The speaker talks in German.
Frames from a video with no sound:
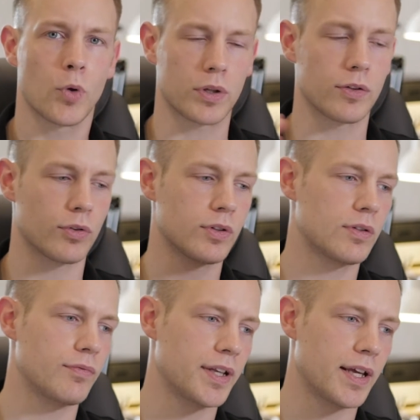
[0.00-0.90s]
Und
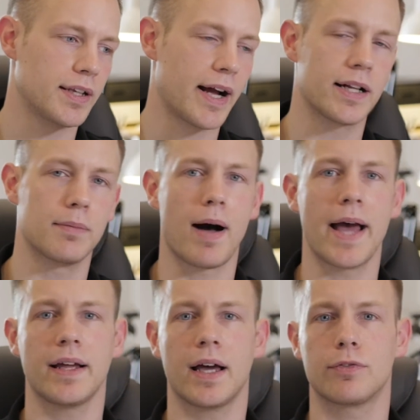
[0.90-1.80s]
ansonsten, wenn ihr in die
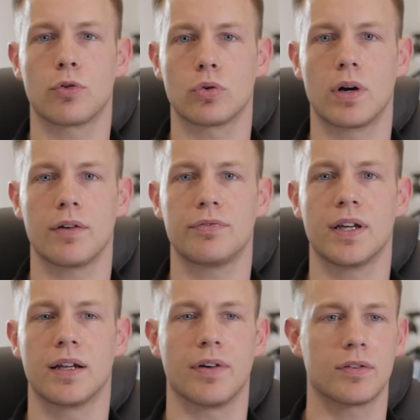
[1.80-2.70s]
Allgemeinheit fotografiert,